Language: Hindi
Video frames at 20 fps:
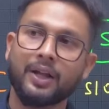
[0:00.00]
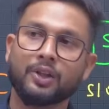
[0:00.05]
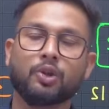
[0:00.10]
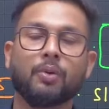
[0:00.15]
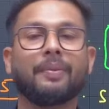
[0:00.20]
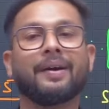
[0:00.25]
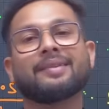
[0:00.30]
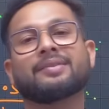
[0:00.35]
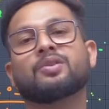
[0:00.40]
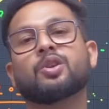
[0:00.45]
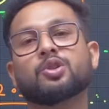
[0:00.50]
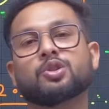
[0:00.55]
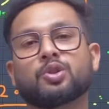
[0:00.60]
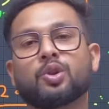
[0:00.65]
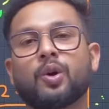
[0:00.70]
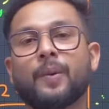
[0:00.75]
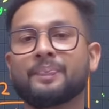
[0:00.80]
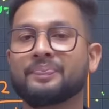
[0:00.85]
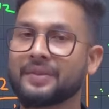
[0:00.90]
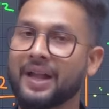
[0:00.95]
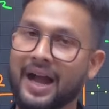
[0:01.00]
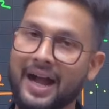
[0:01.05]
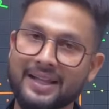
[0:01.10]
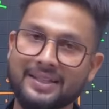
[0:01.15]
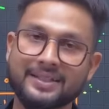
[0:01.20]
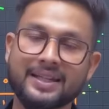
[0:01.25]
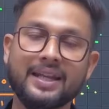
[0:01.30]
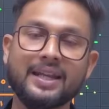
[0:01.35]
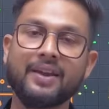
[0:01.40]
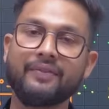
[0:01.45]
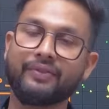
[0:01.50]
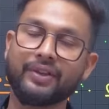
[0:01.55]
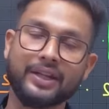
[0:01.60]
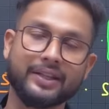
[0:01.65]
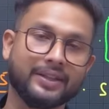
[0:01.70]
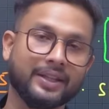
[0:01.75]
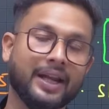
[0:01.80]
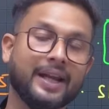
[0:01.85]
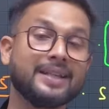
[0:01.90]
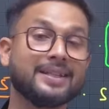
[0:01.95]
तो बस दोस्तों आज के लिए फिर
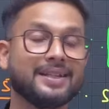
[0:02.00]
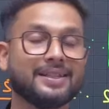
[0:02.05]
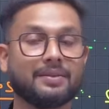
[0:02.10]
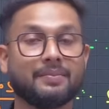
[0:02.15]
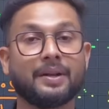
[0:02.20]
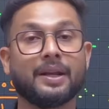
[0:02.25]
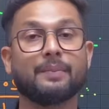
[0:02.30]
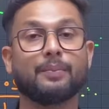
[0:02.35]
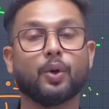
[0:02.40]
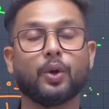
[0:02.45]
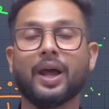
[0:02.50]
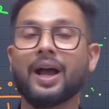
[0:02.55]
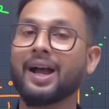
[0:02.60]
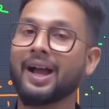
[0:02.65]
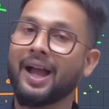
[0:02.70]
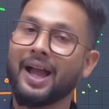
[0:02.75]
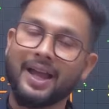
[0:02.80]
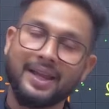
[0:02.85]
इतना ही जैसे मैंने बोला